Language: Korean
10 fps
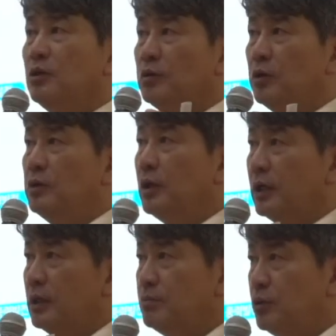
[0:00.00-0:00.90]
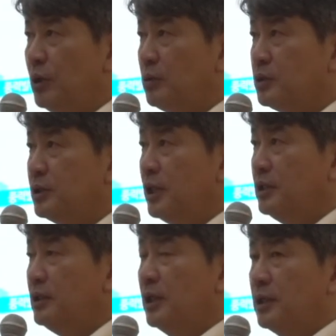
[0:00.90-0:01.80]
이제 어떤 역할을 부여할
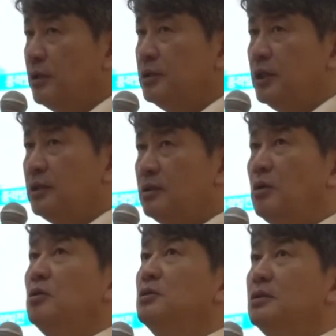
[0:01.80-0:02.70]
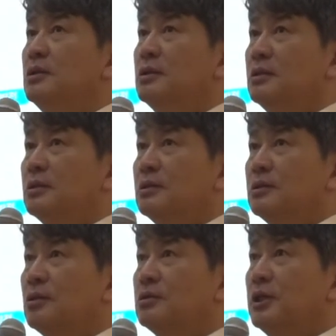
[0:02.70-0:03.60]
것이냐는 현재 뜨거운
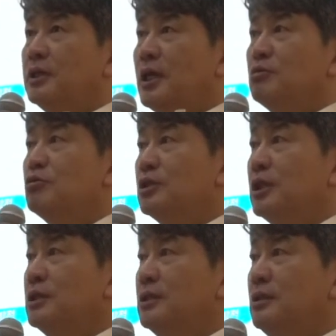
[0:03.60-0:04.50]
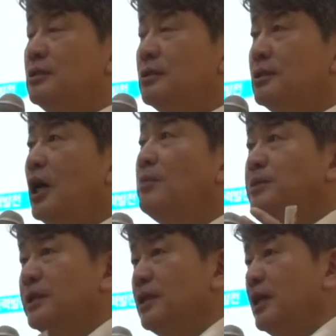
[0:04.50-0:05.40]
정책 당국자들,
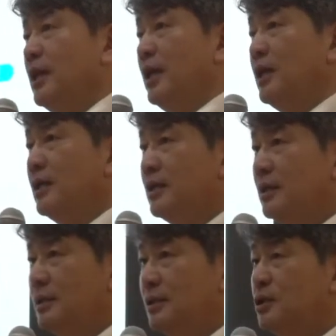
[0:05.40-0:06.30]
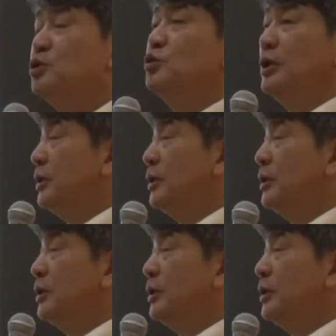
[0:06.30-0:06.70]
사업자들 간의 이슈가